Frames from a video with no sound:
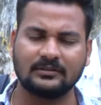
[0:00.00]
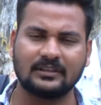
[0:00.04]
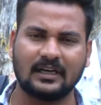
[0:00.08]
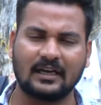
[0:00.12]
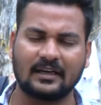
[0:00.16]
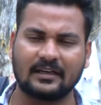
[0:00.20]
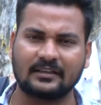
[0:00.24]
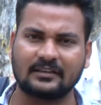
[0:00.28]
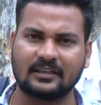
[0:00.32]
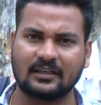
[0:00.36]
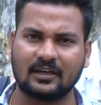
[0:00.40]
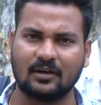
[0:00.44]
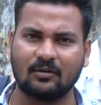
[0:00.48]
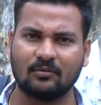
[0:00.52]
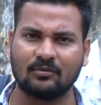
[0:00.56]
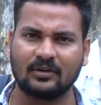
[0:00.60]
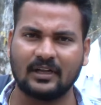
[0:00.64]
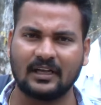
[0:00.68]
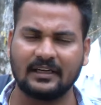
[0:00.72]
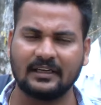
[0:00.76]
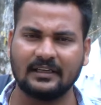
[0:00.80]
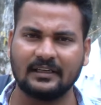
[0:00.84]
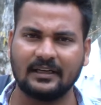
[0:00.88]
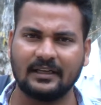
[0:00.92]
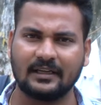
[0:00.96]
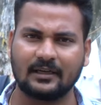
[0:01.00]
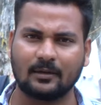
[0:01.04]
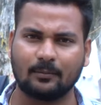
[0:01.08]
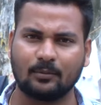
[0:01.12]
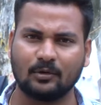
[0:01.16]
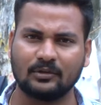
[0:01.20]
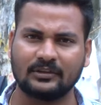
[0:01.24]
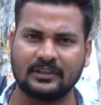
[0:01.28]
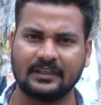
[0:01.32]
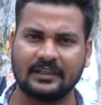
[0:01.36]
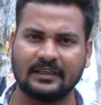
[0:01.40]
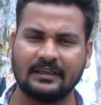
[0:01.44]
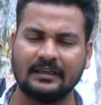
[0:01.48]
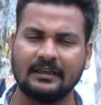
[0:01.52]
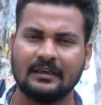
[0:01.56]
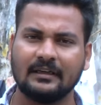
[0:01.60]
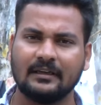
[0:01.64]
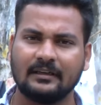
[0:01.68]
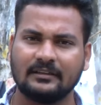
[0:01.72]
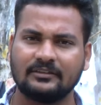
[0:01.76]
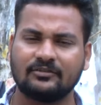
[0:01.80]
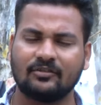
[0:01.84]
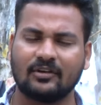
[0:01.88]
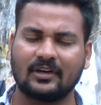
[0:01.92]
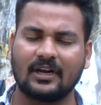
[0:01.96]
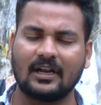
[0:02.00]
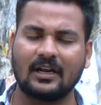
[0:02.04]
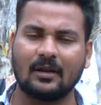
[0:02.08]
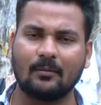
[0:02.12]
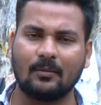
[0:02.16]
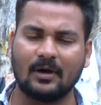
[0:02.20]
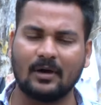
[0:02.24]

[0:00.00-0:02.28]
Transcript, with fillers: జాగ్రత్తగా ఉండాలి లేకపోతే జ్వరాల